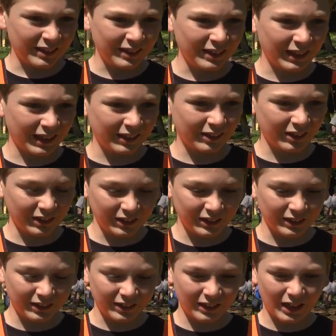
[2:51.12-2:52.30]
die
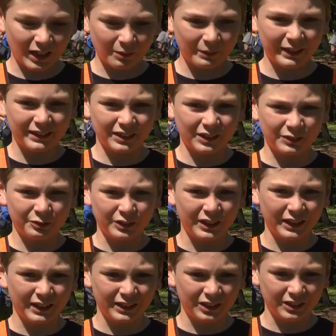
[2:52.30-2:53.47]
anderen äh, Arbeiter von
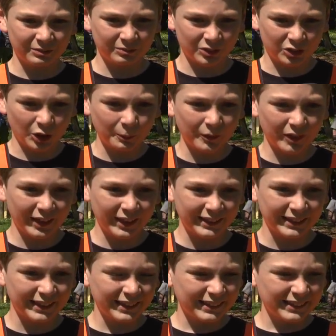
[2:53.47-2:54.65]
den Jobs
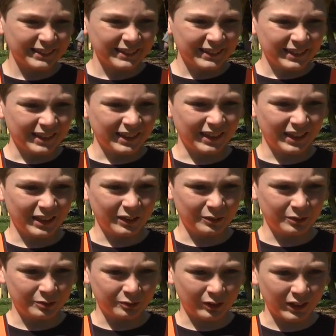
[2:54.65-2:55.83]
halt äh,
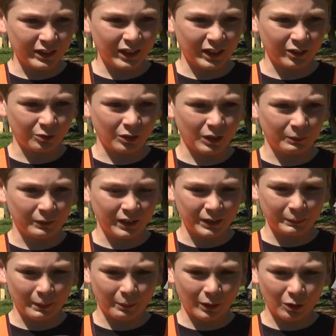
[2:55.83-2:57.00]
verlieren oder
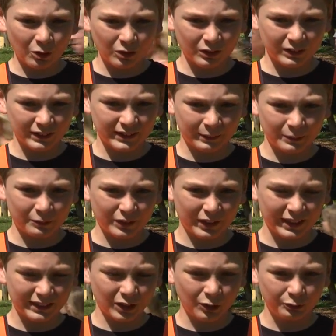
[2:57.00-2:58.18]
nicht mehr brauchen, sammeln wir
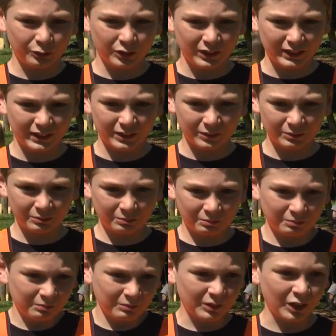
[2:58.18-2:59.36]
halt auf und
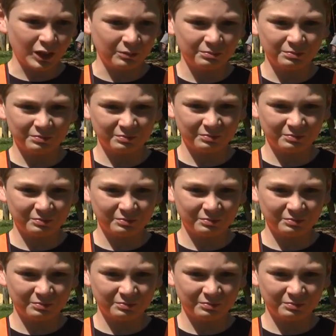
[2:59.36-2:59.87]
ja.